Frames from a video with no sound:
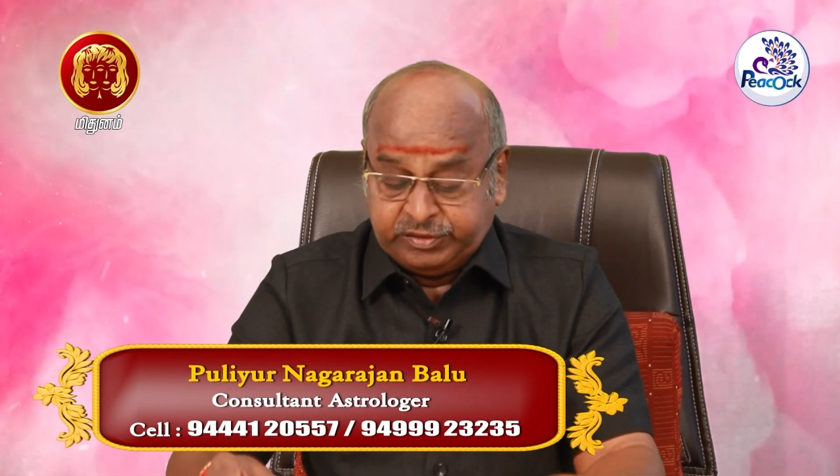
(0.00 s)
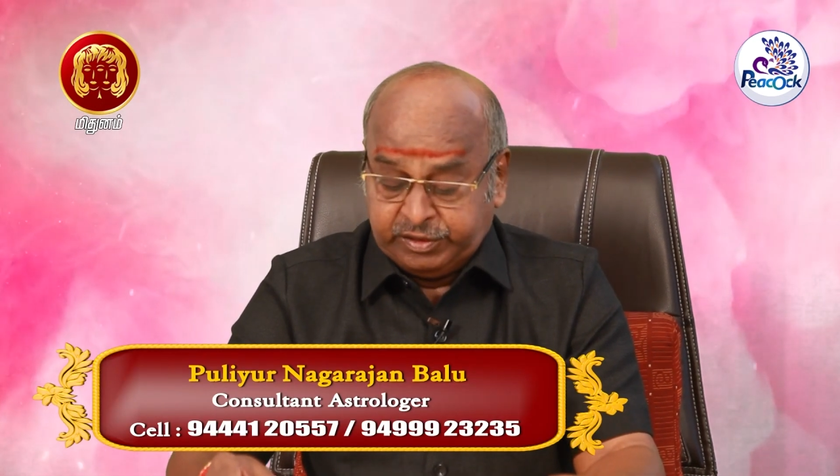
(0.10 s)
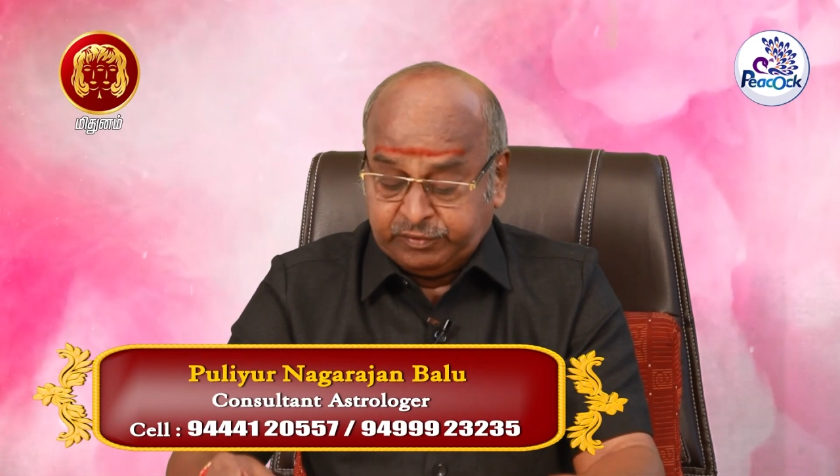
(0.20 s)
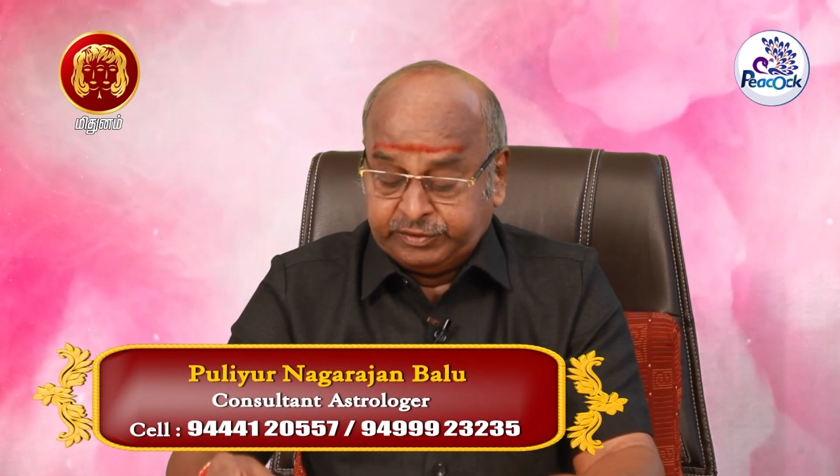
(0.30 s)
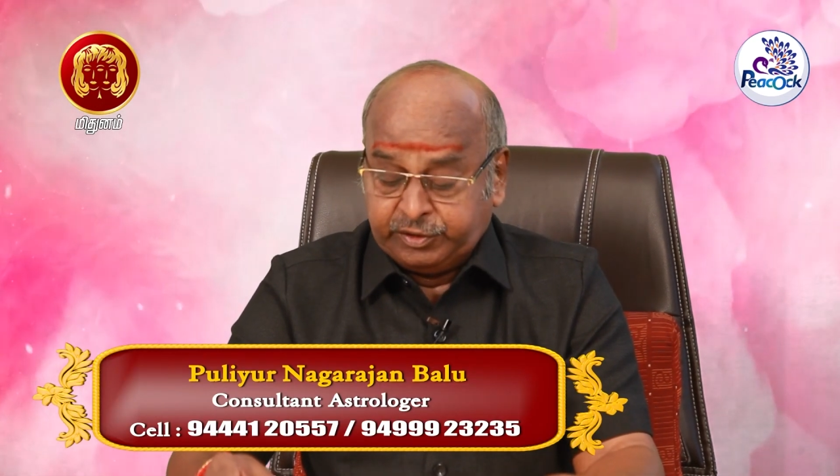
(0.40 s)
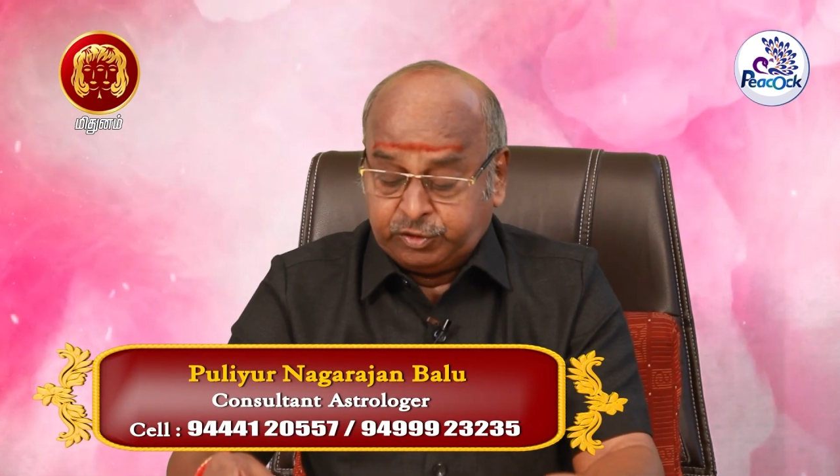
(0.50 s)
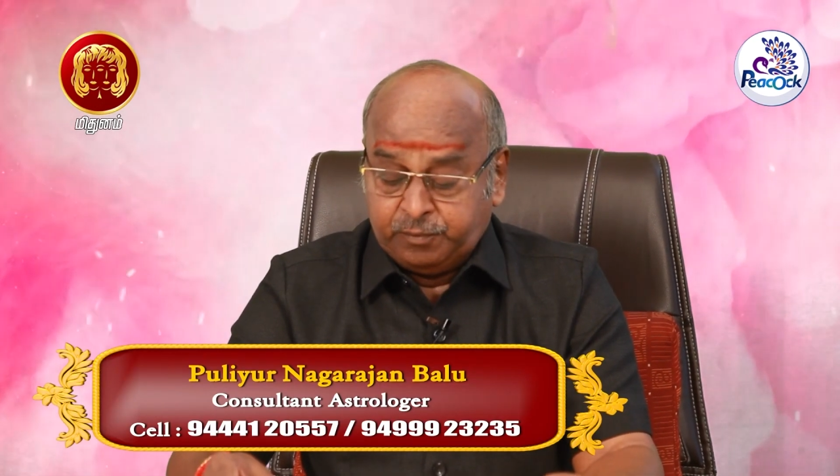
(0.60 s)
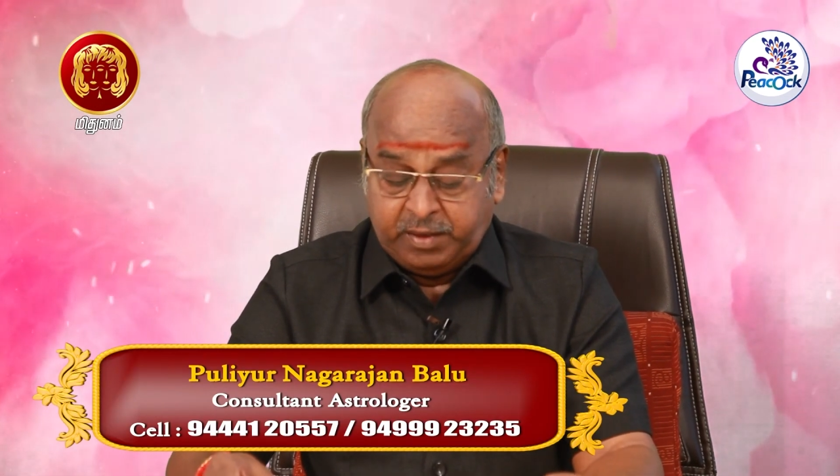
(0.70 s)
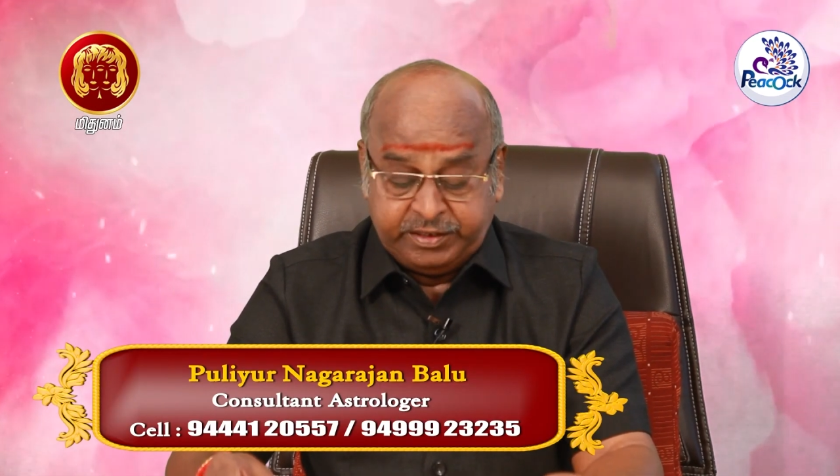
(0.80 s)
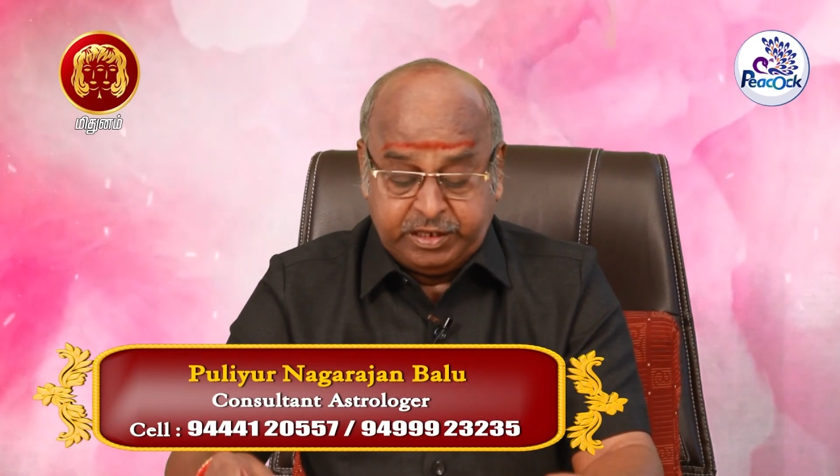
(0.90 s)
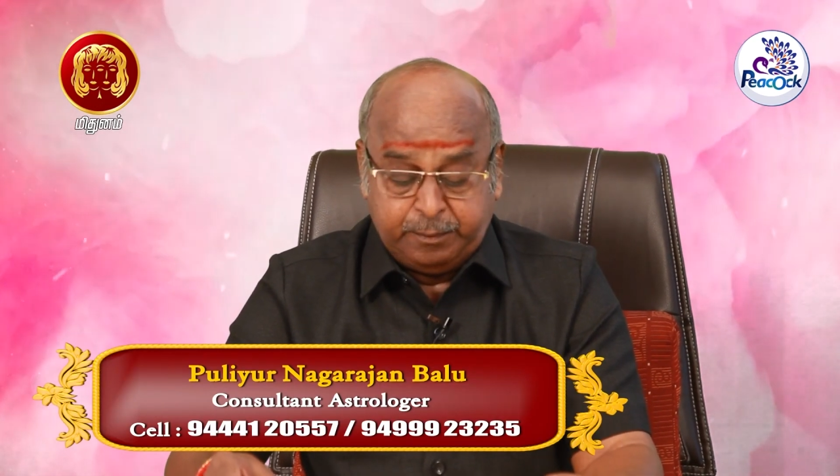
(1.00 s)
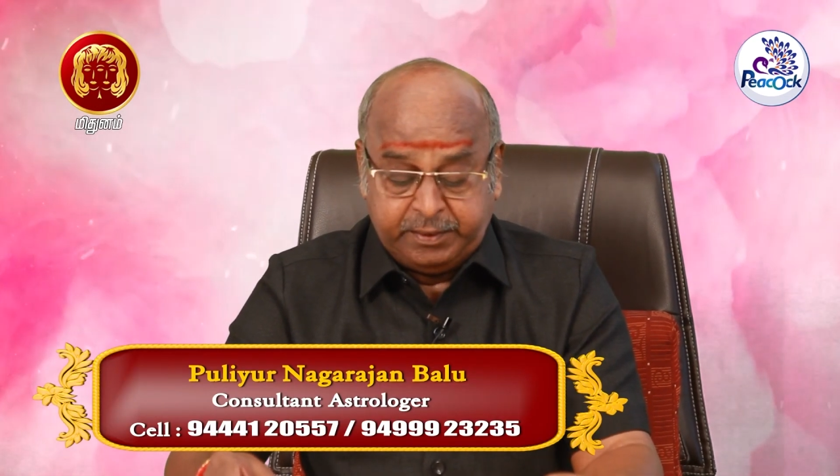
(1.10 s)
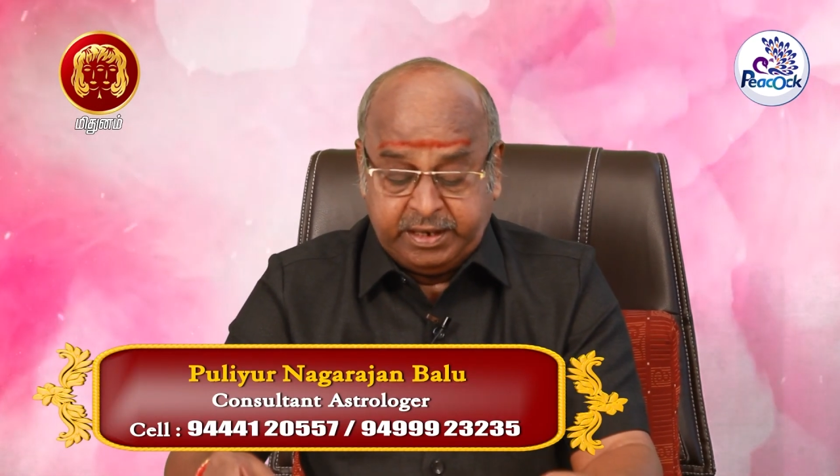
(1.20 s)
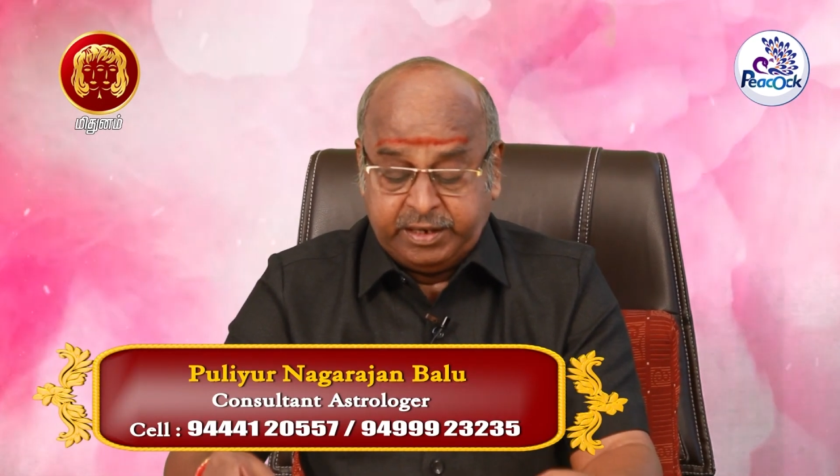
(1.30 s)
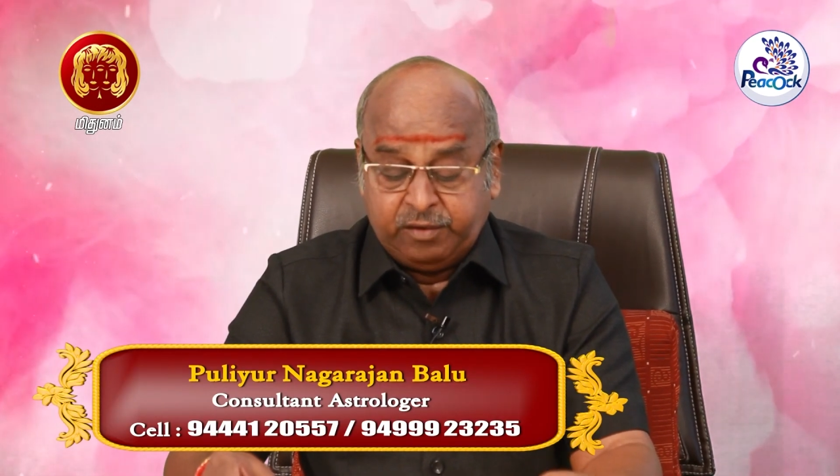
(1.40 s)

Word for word: சேருவதற்கும் அதிகப்படியான